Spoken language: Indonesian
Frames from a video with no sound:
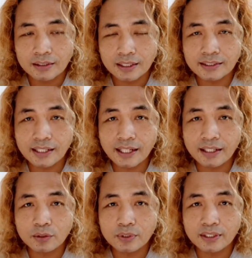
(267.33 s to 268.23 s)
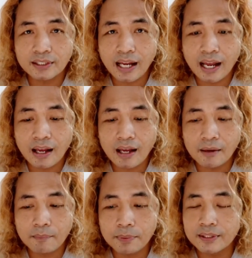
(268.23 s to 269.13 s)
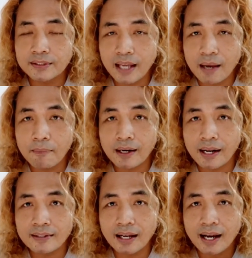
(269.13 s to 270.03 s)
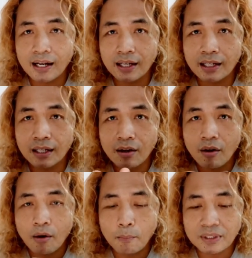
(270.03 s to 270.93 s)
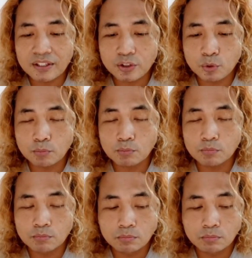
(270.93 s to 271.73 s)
Jadi saya itu tidak bisa merasakan mencium.